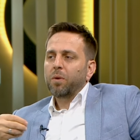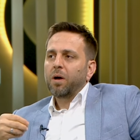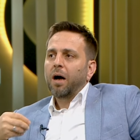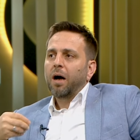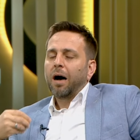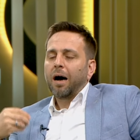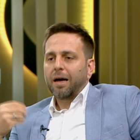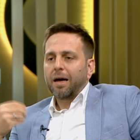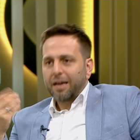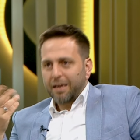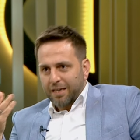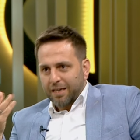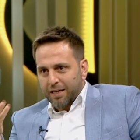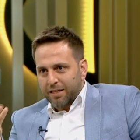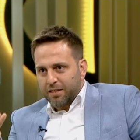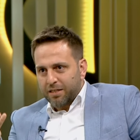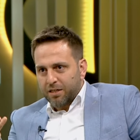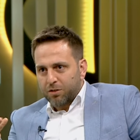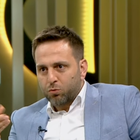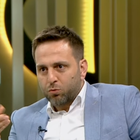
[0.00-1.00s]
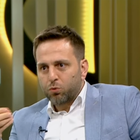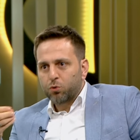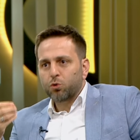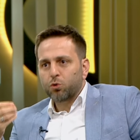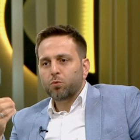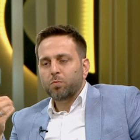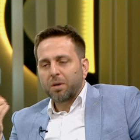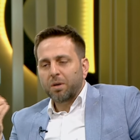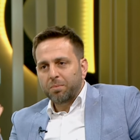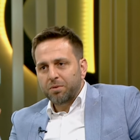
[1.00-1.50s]
hareketin,
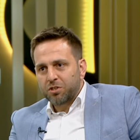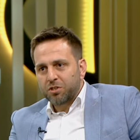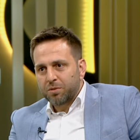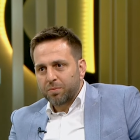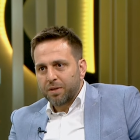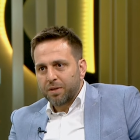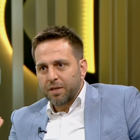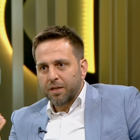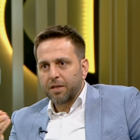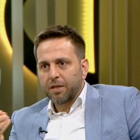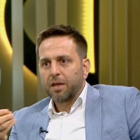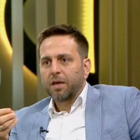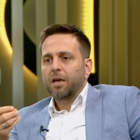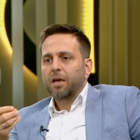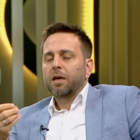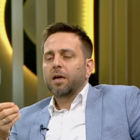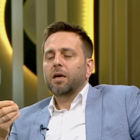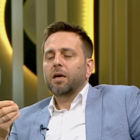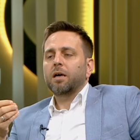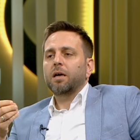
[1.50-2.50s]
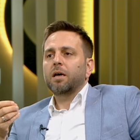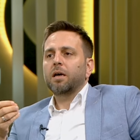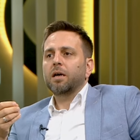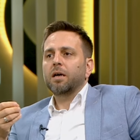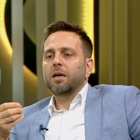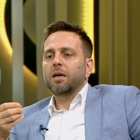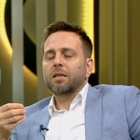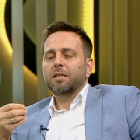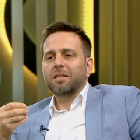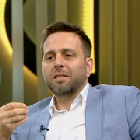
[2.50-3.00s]
düşünme biçiminin
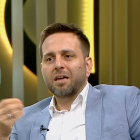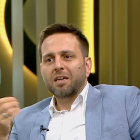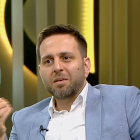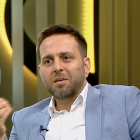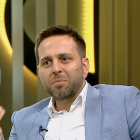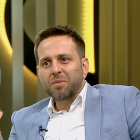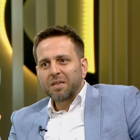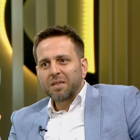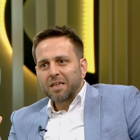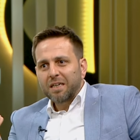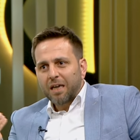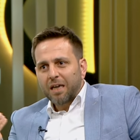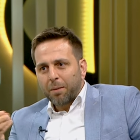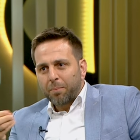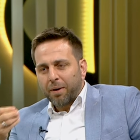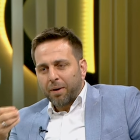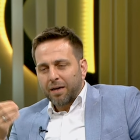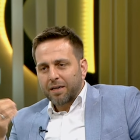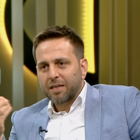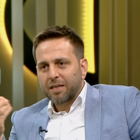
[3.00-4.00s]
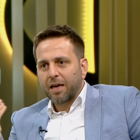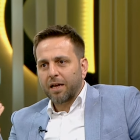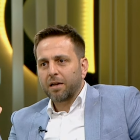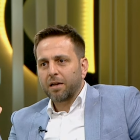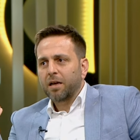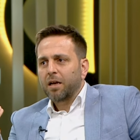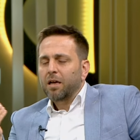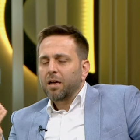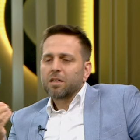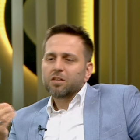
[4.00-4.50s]
e, tanımını yaparken
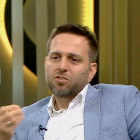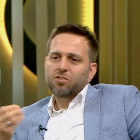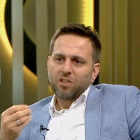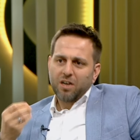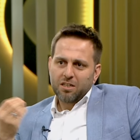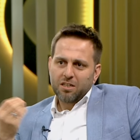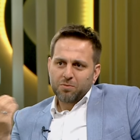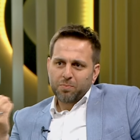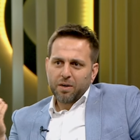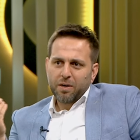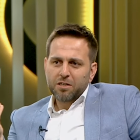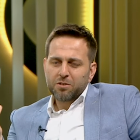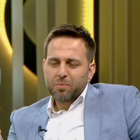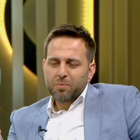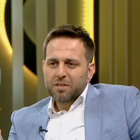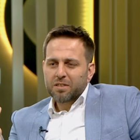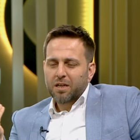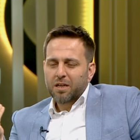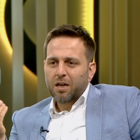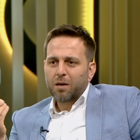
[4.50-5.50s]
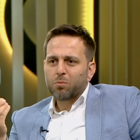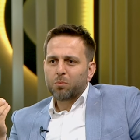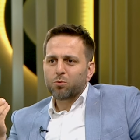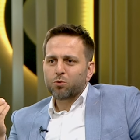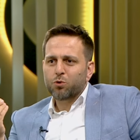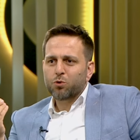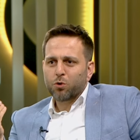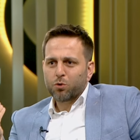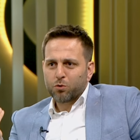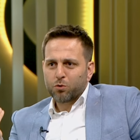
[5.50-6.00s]
Jaspers mesela bunu
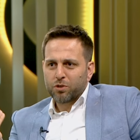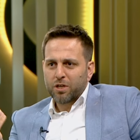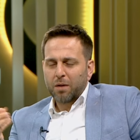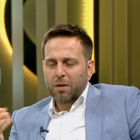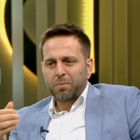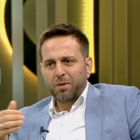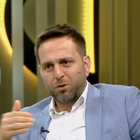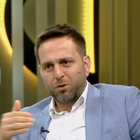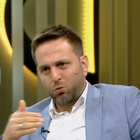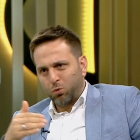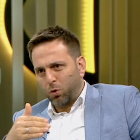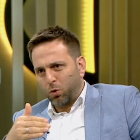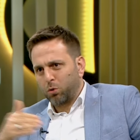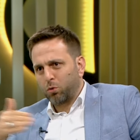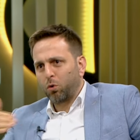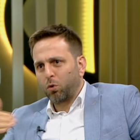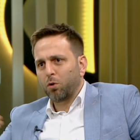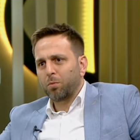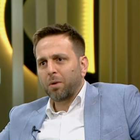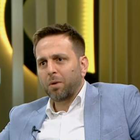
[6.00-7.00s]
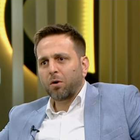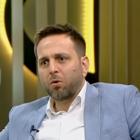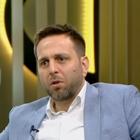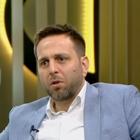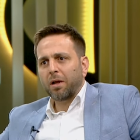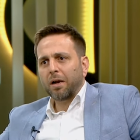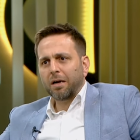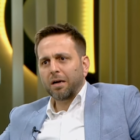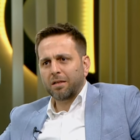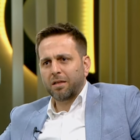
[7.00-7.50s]
çok güzel bir yolda olmak
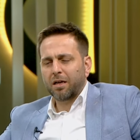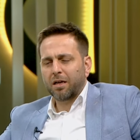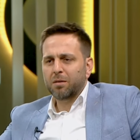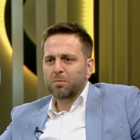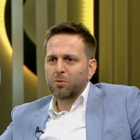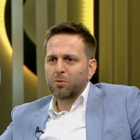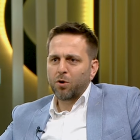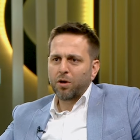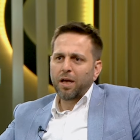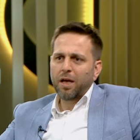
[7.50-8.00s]
olarak tanımlıyor.